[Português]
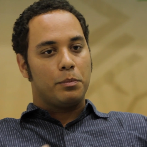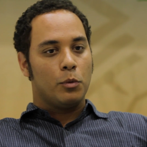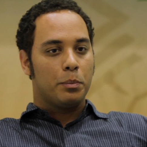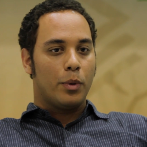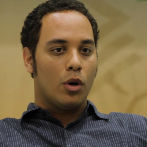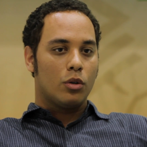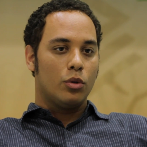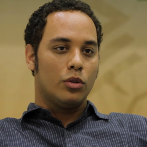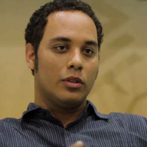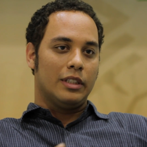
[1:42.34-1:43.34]
um
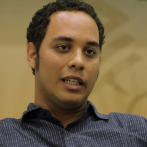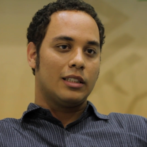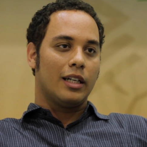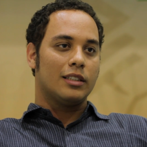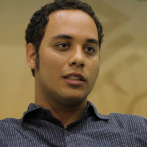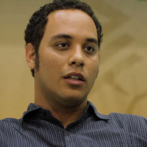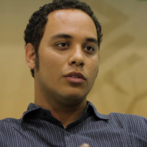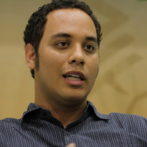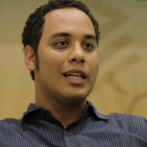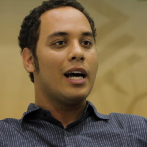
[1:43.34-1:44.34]
pouco nessa
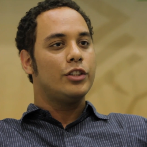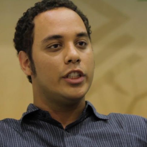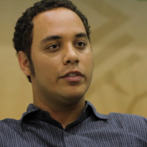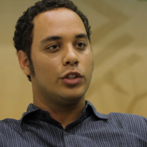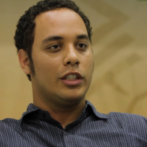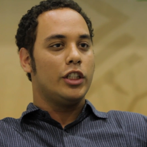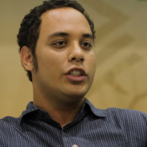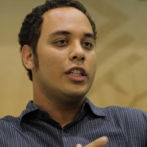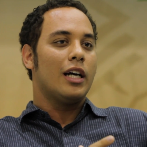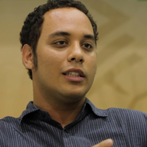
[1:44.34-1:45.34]
questão da narrativa. Eu já tinha
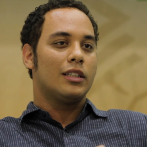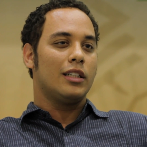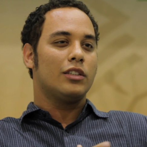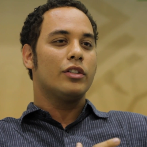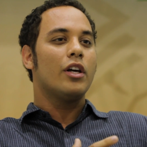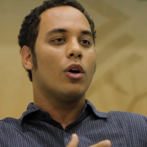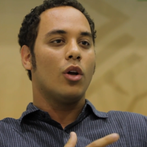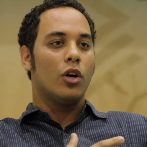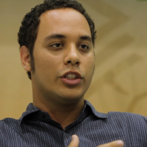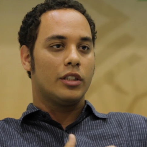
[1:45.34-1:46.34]
tirado essa questão
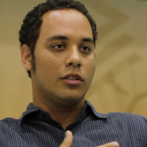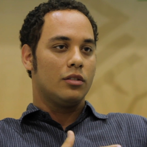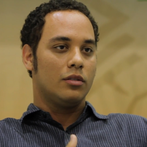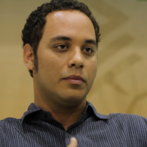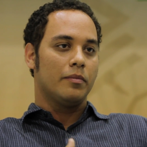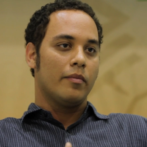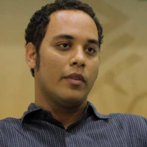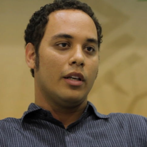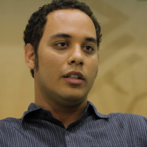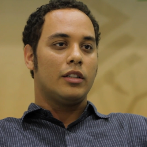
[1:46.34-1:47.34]
ideológica,
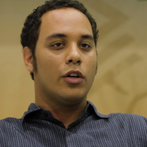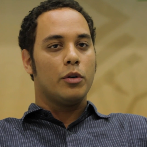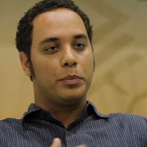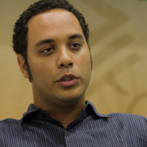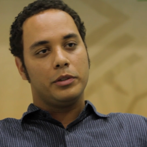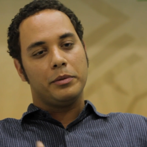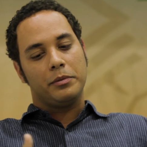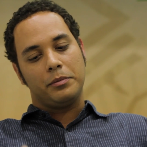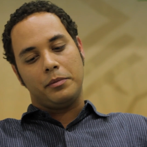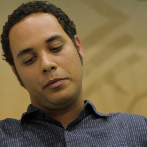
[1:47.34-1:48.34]
então eu pude
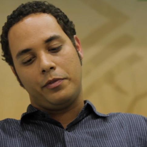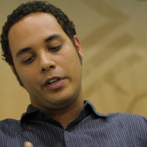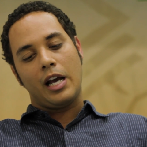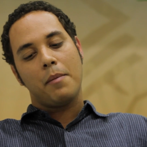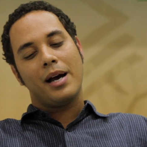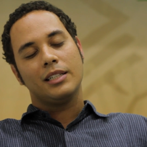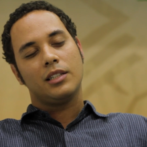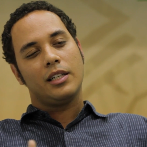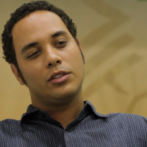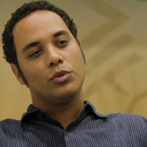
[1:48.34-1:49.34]
ficar mais
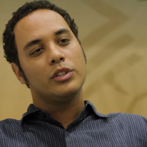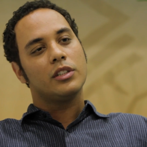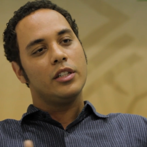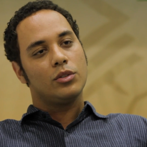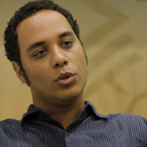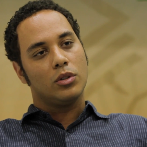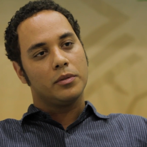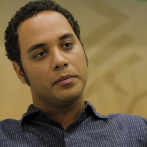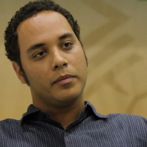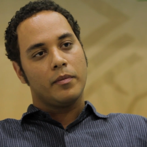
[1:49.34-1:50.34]
na questão do escritor.
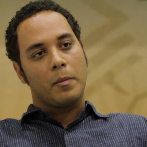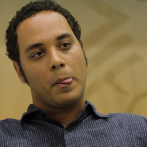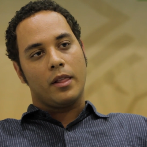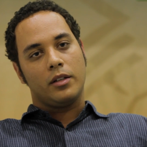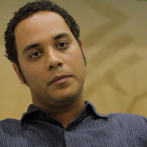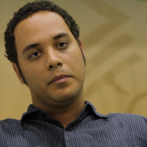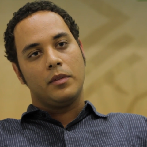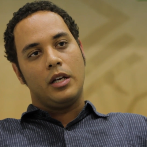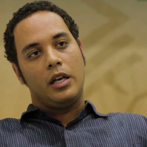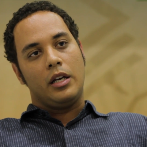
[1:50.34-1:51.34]
Né?
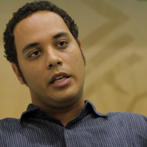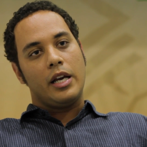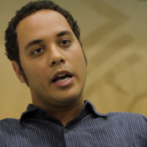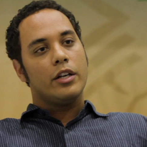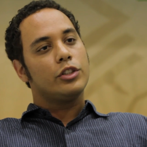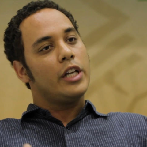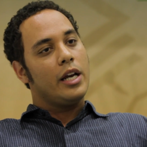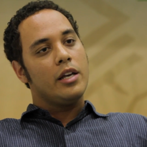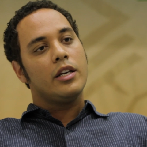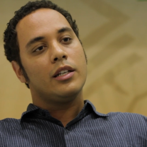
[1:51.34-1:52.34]
E aí eu
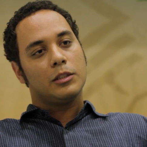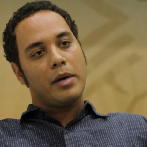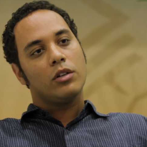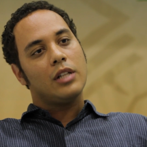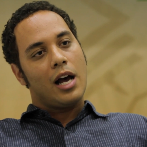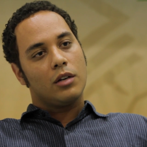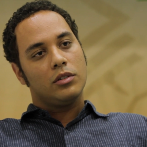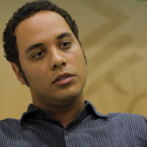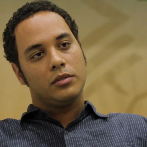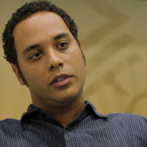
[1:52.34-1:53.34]
cheguei em Quincas Berro
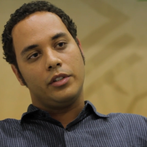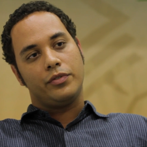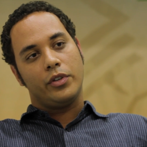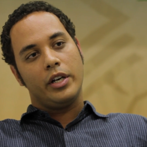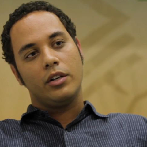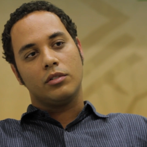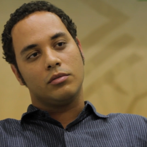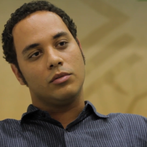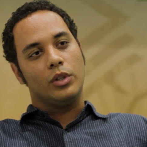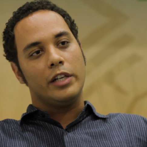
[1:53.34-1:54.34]
d'Água, que foi
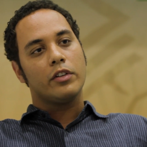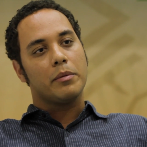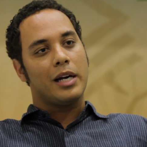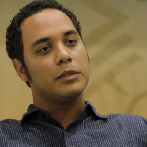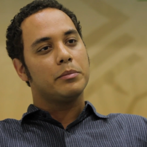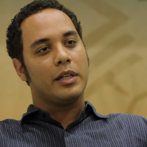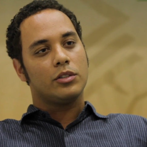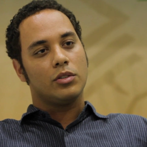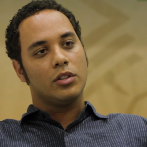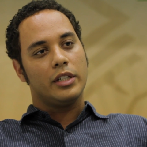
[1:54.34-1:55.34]
o livro que mais me
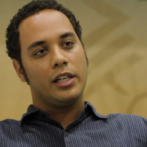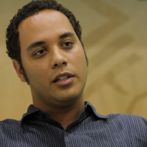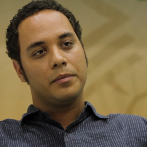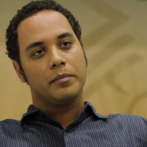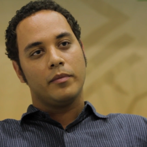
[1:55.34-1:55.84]
impressionou dele,